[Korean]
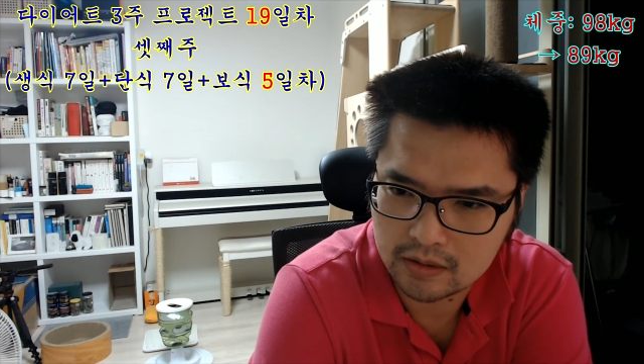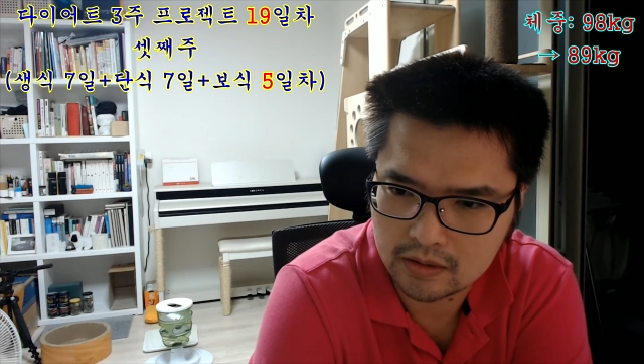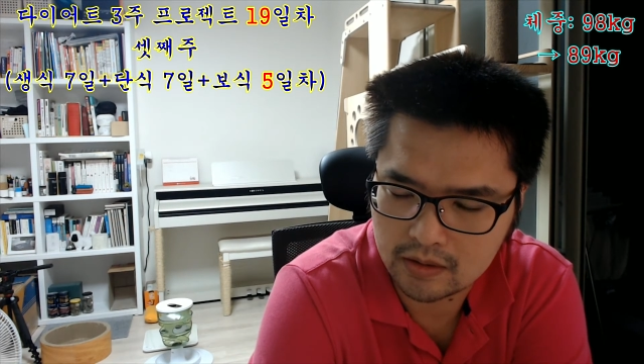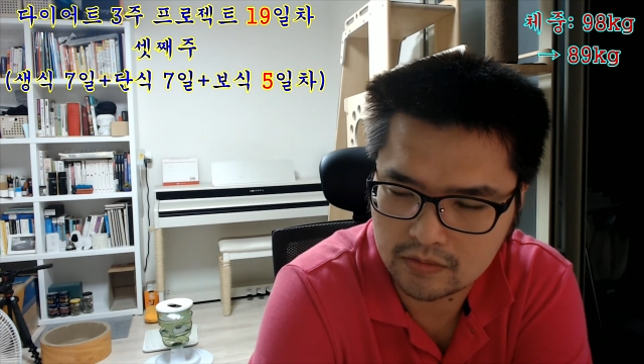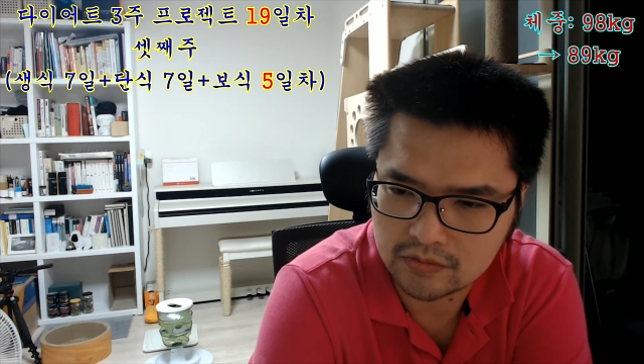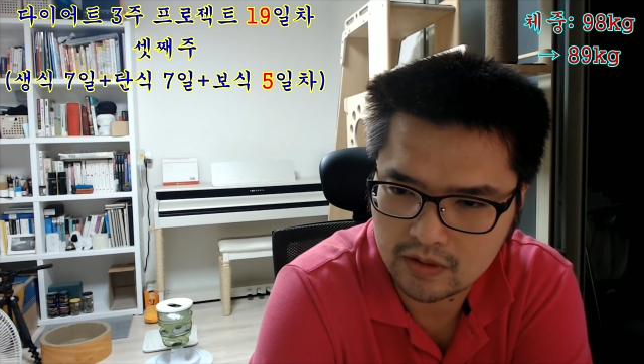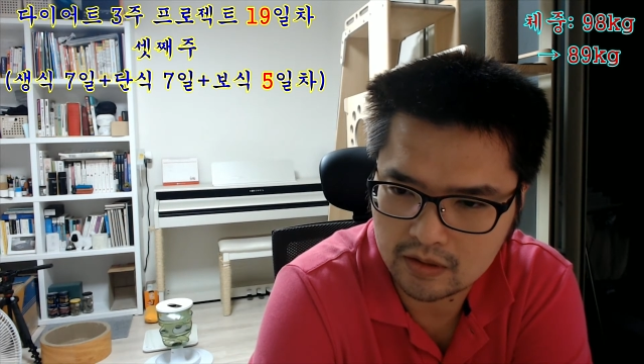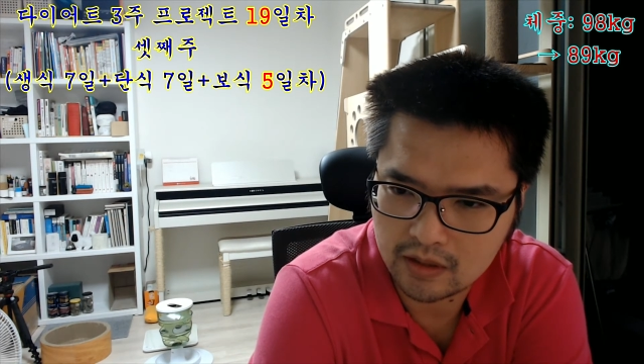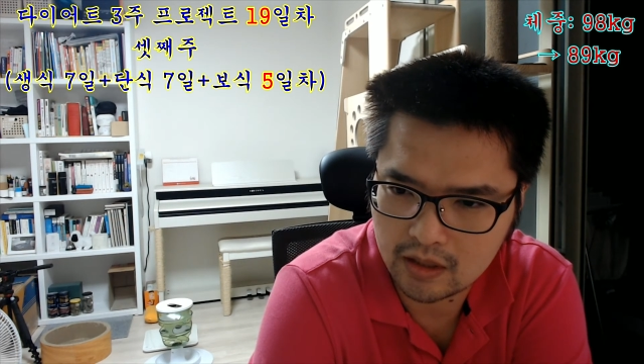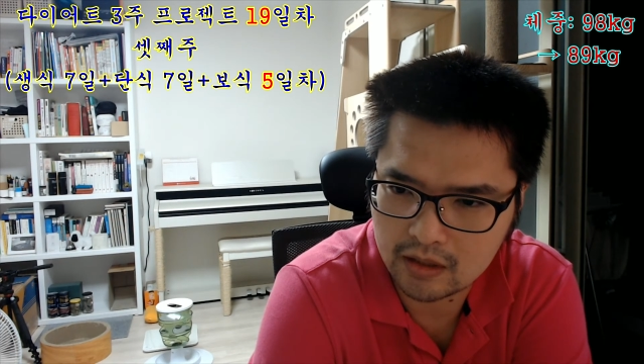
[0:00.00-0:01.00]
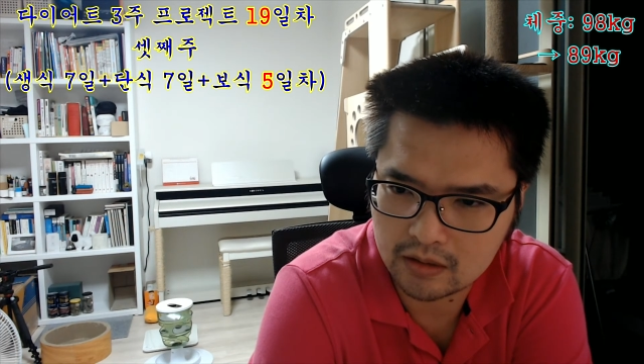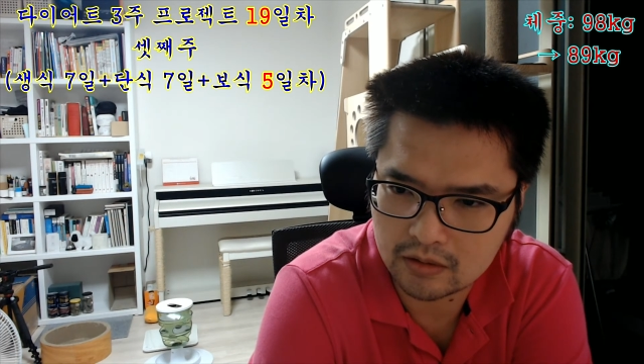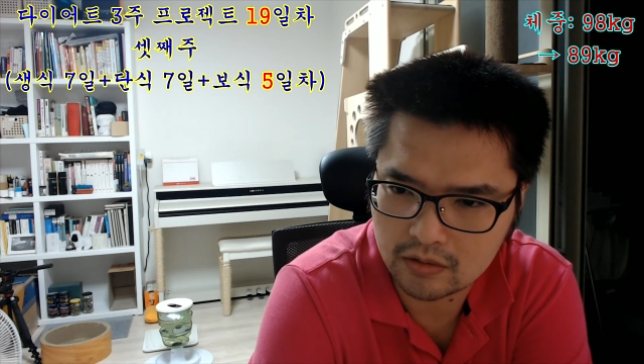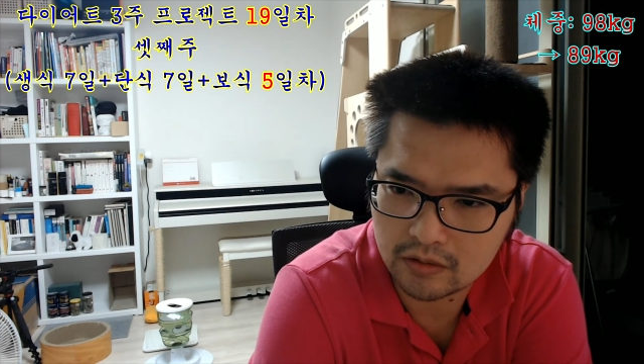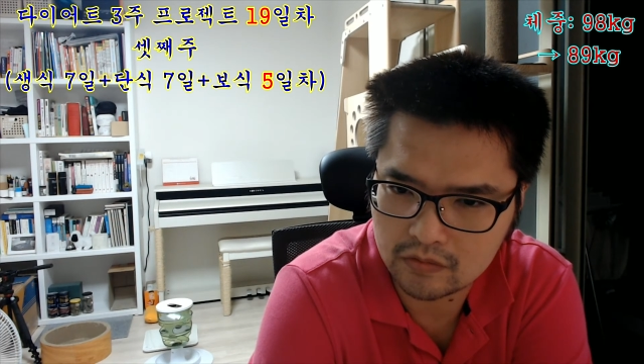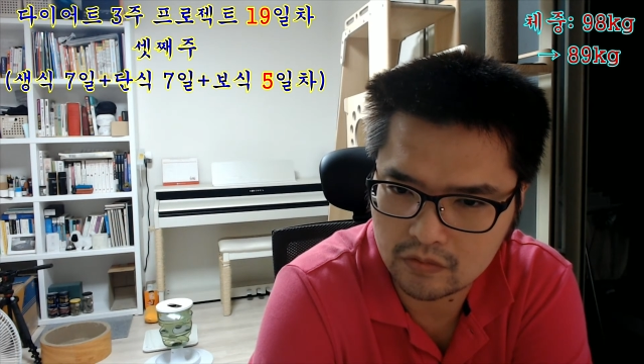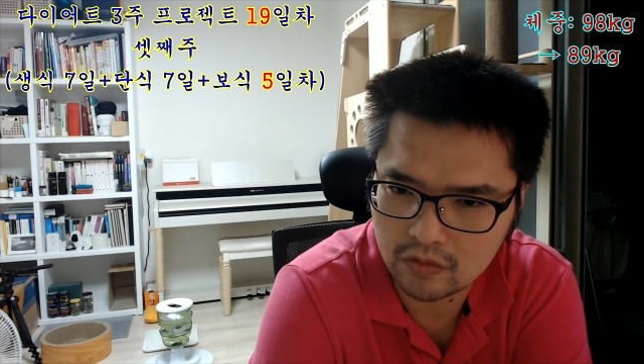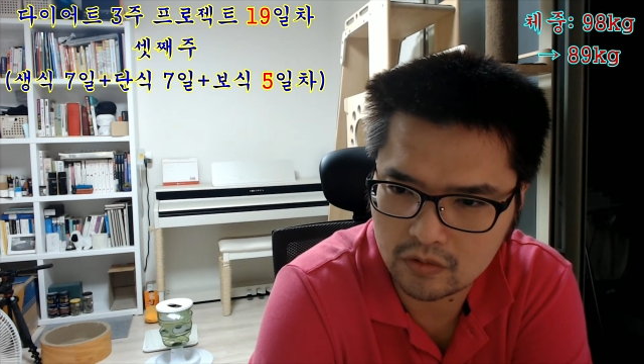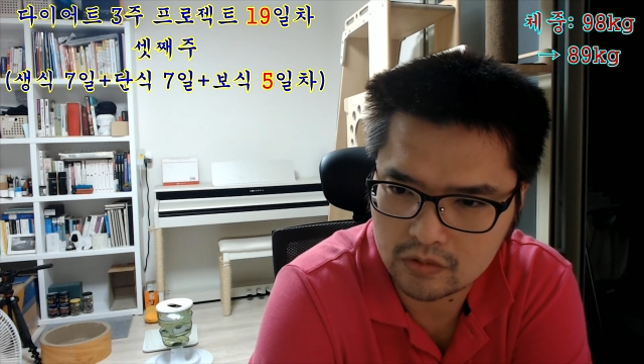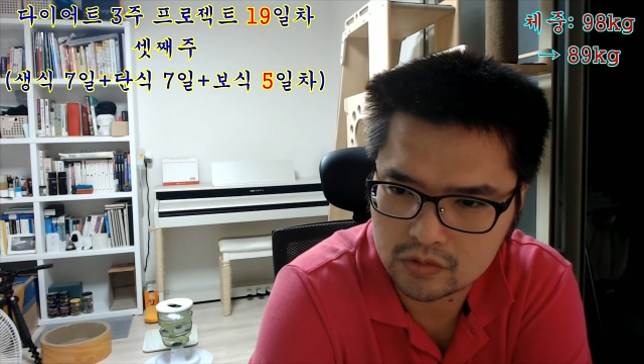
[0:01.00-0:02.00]
그래서 상태가 그렇게
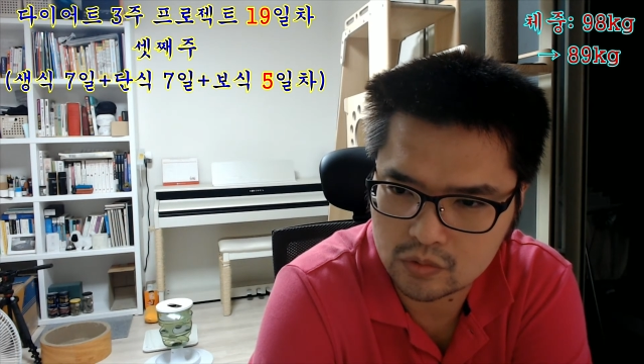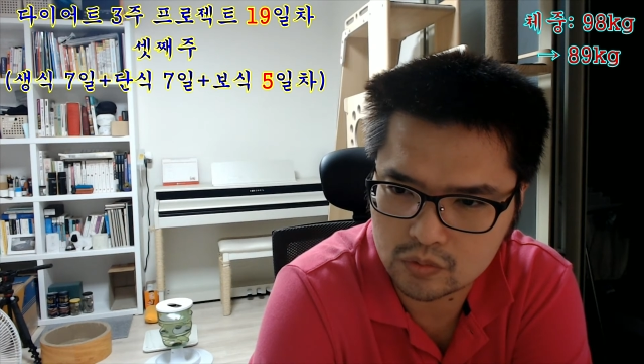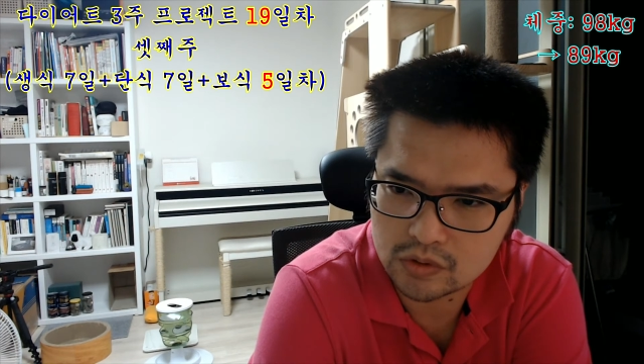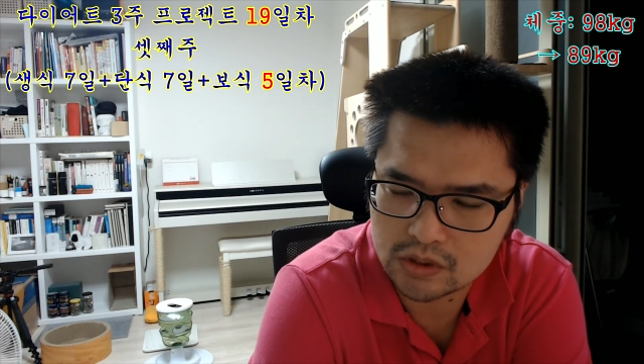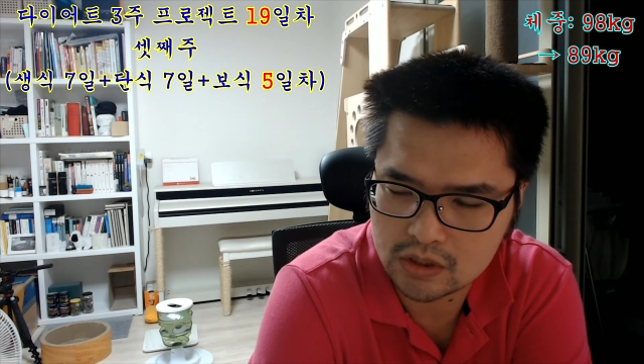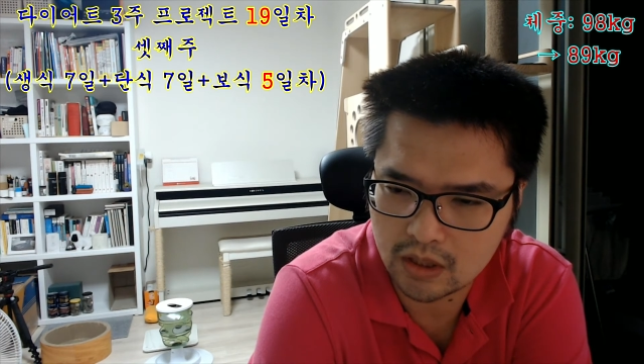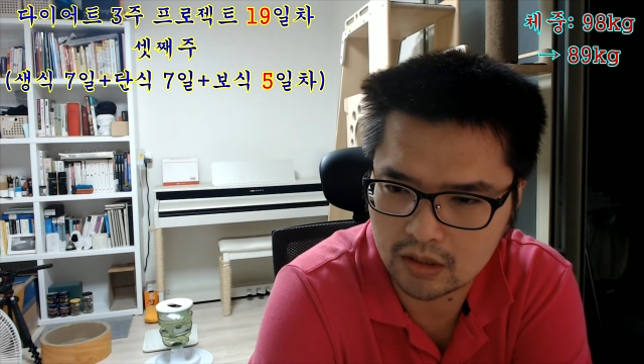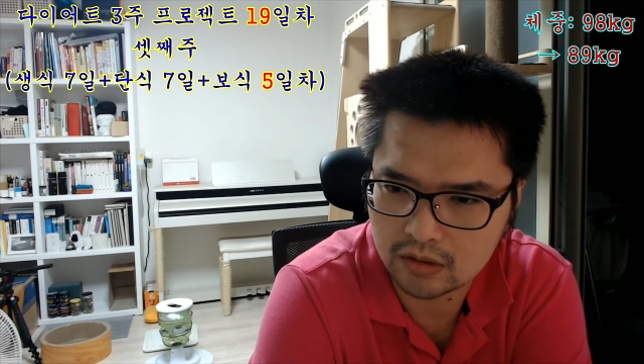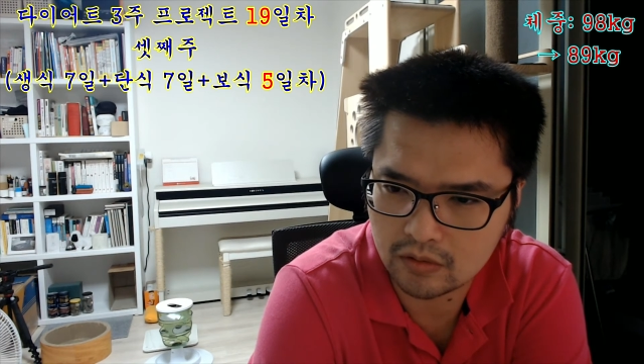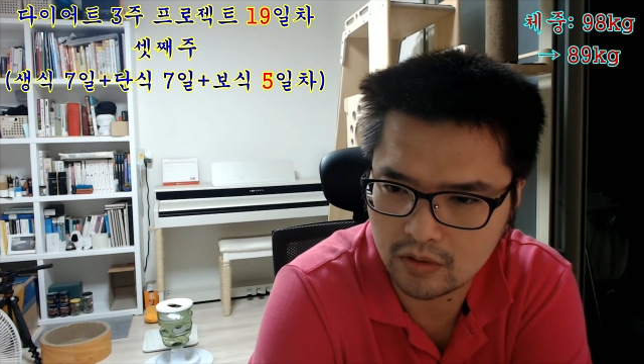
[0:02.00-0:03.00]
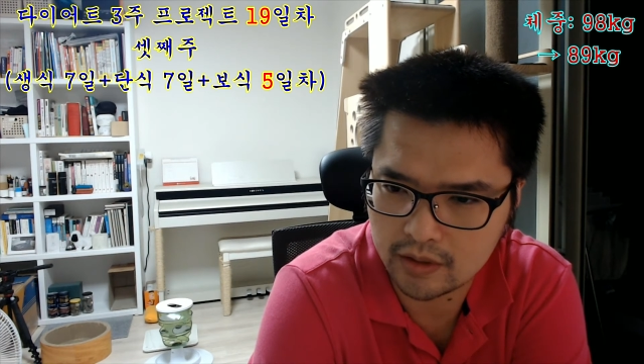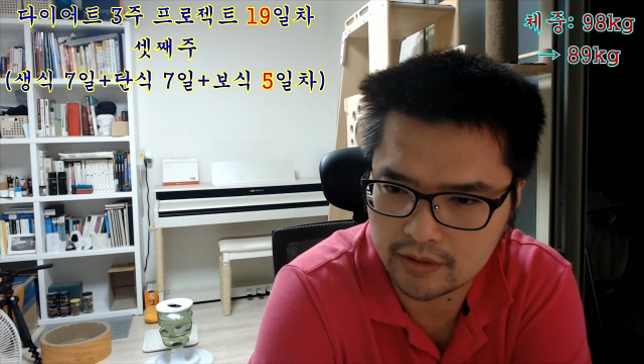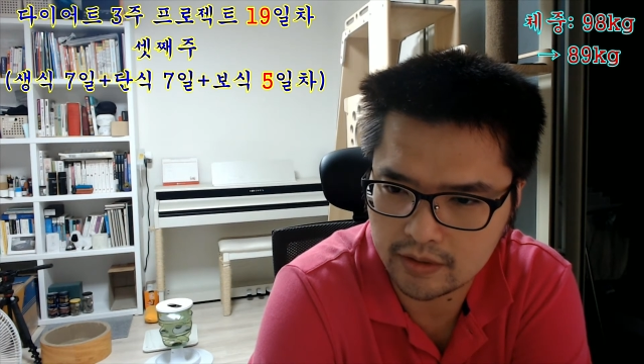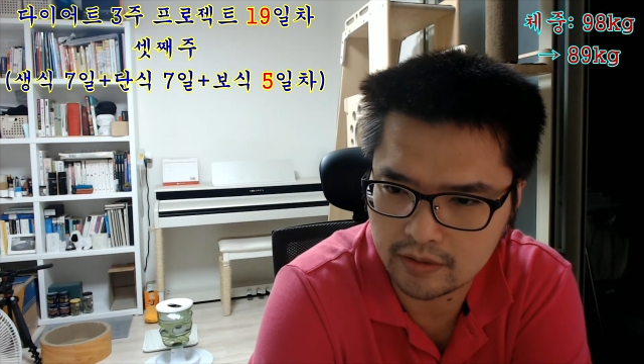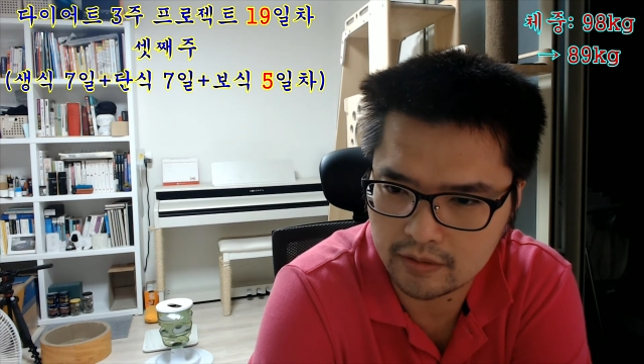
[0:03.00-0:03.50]
썩 좋지 않은 것 같아요.